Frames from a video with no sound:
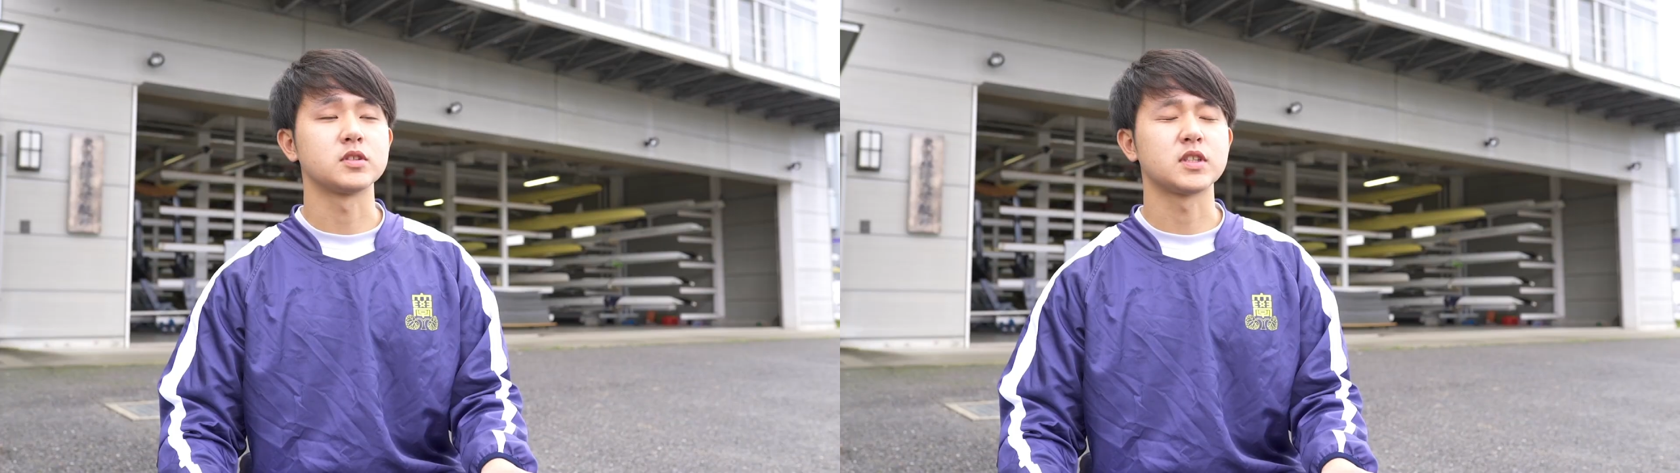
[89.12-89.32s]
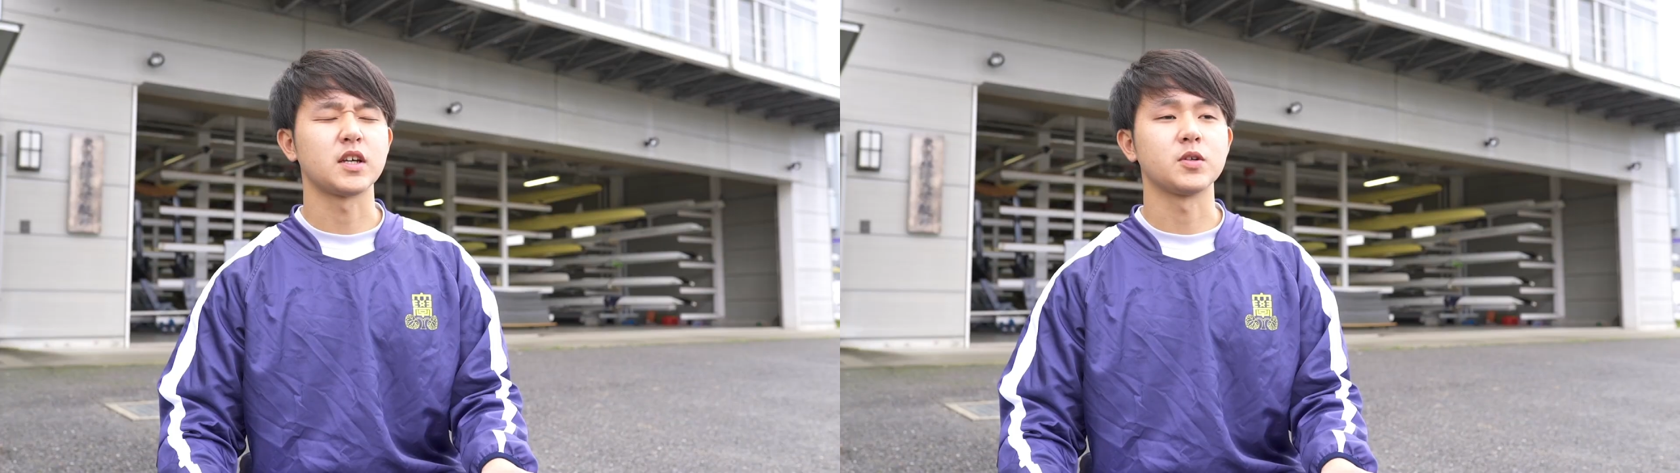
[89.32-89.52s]

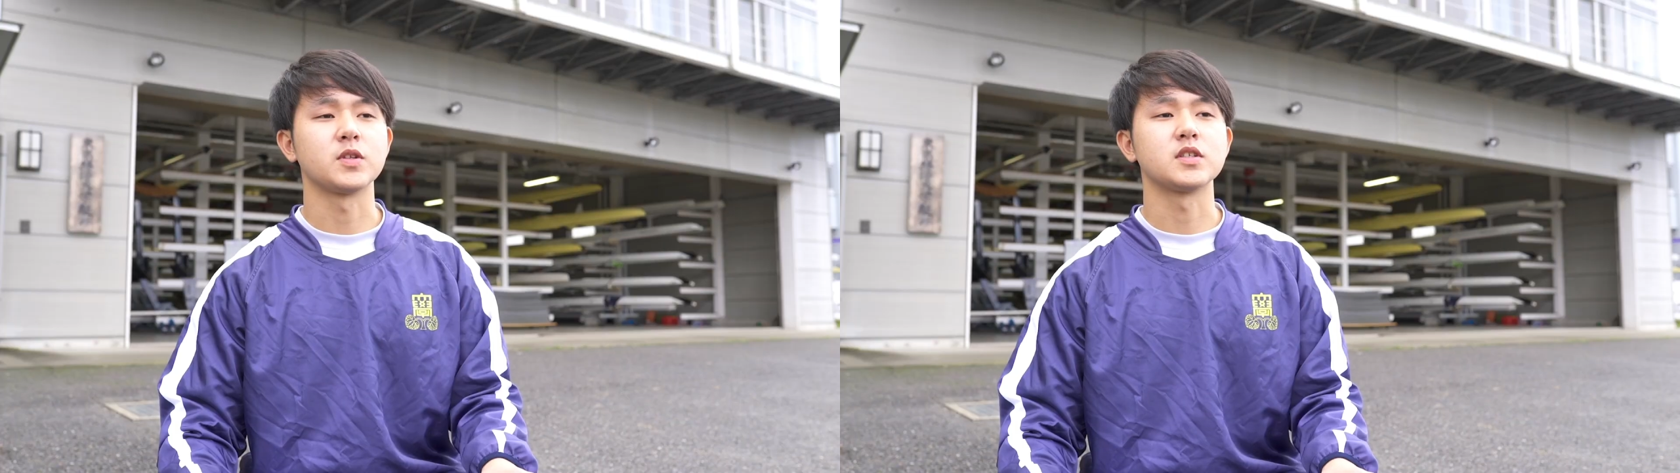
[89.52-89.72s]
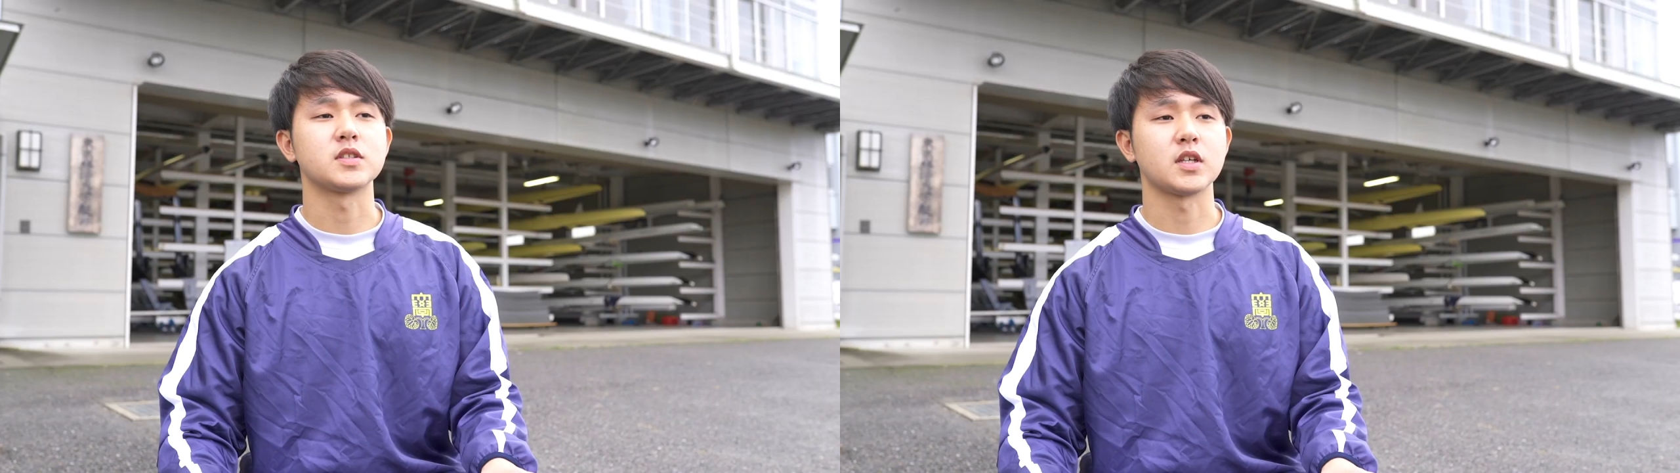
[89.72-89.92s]
34
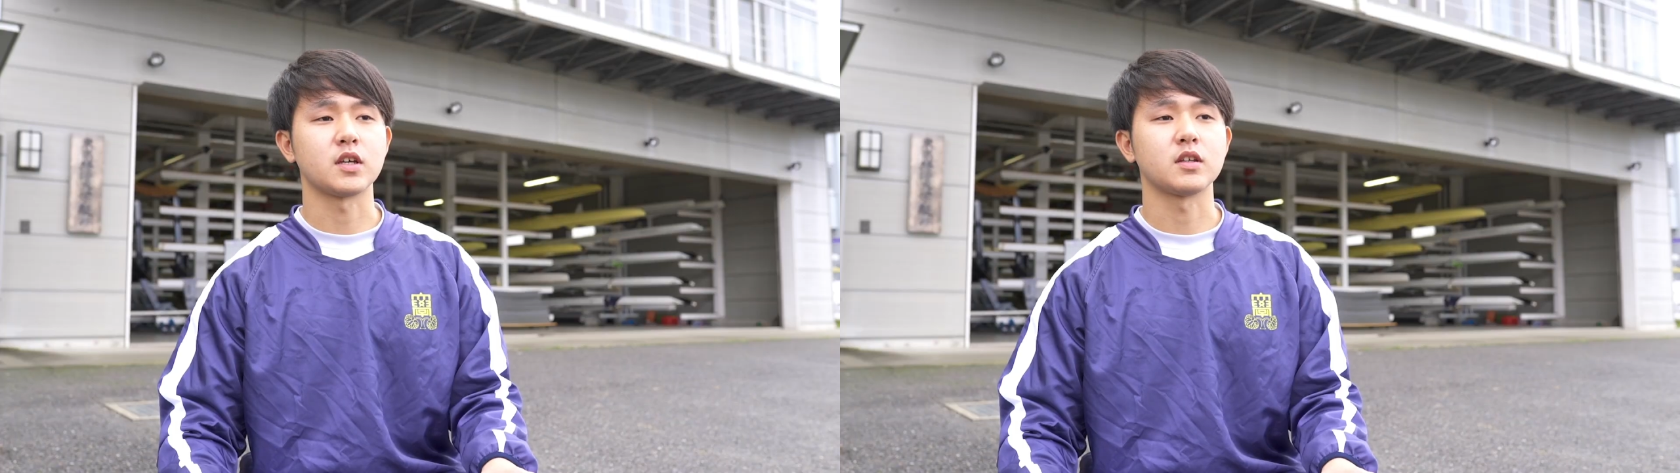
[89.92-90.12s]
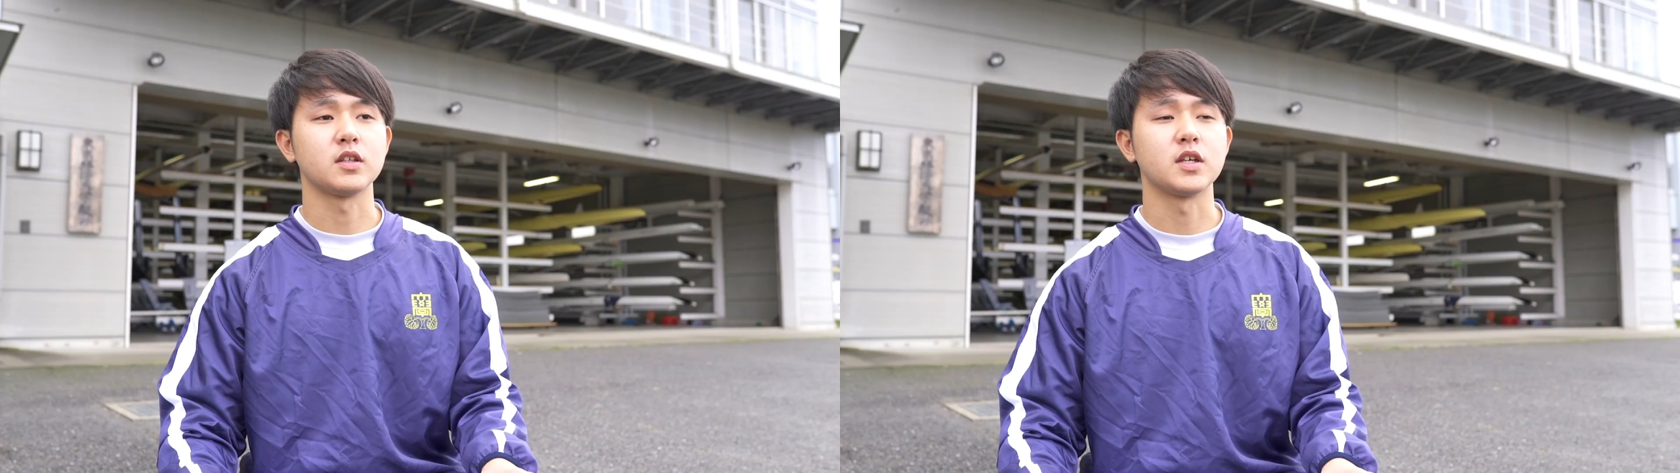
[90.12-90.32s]
年
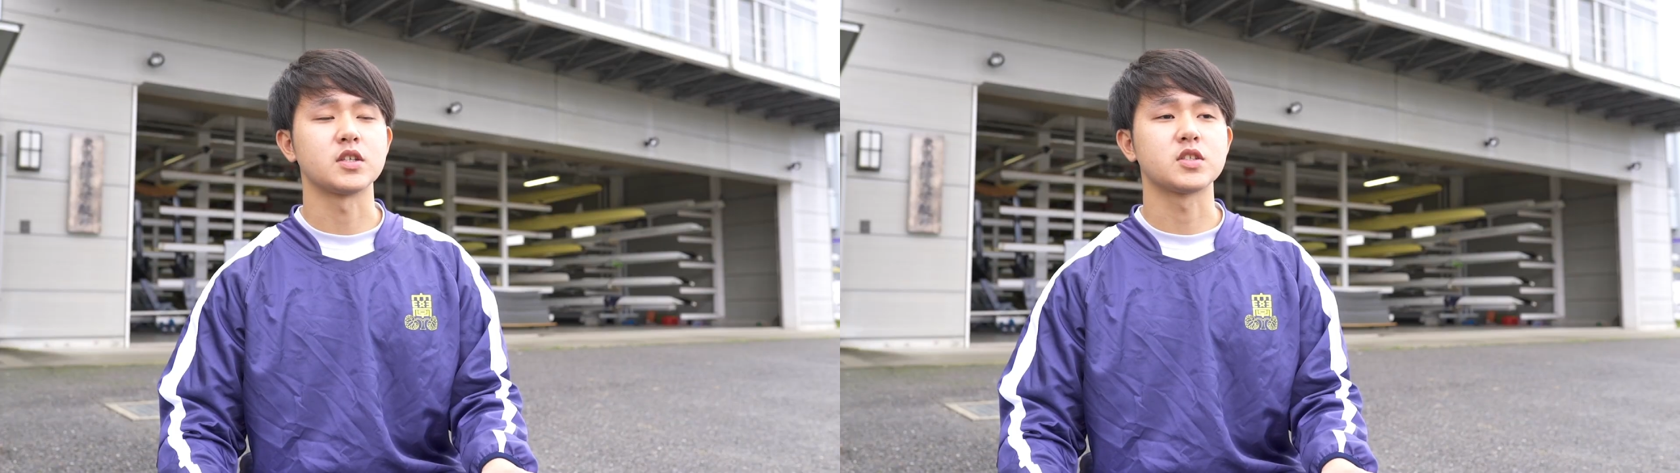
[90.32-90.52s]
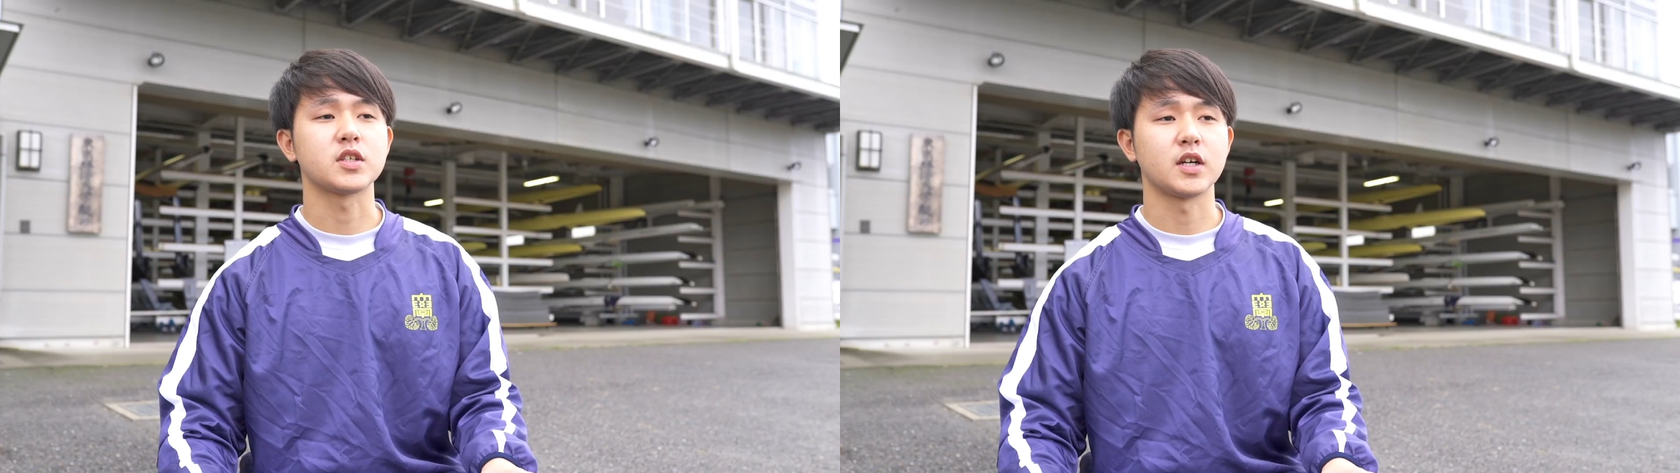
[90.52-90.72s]
生で
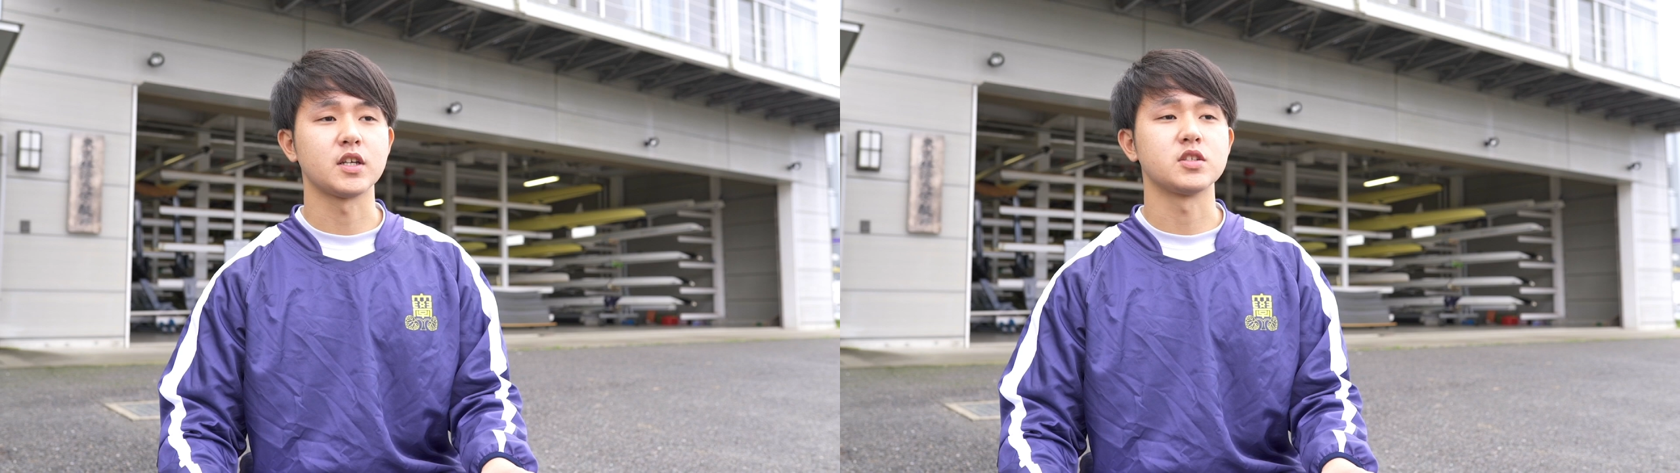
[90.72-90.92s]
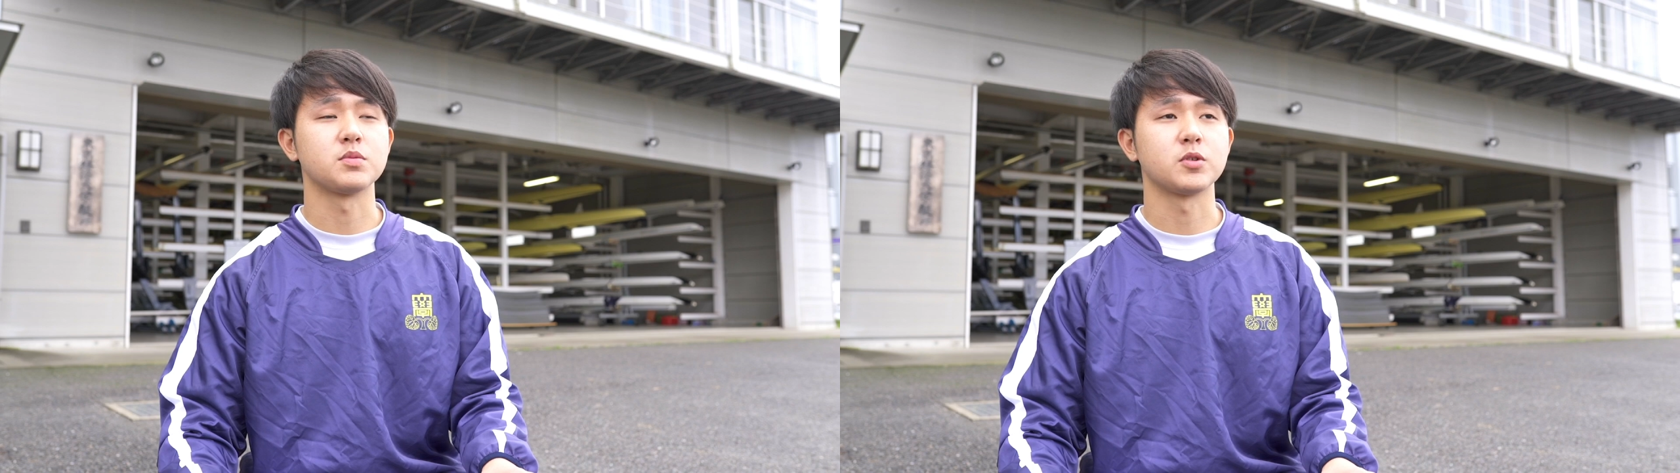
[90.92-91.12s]
しっかり自